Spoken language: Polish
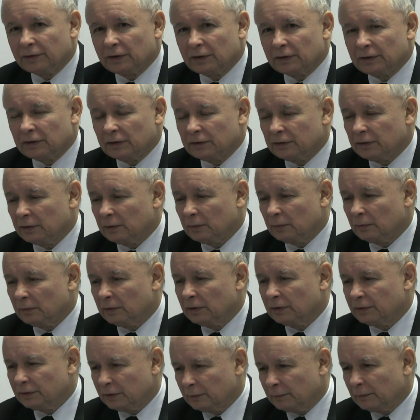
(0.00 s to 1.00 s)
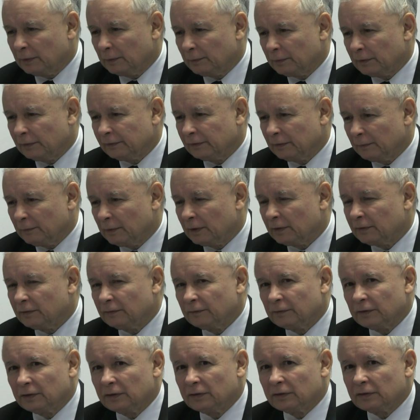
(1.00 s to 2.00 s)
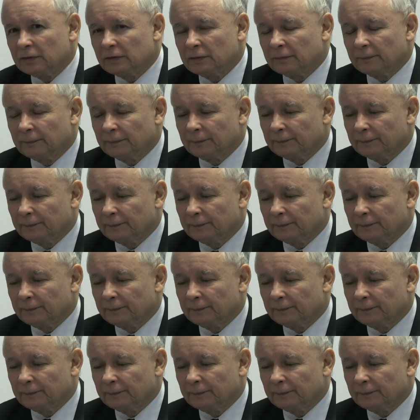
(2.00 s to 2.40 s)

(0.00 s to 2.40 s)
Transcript: serca, dziękuję, jestem naprawdę bardzo wdzięczny.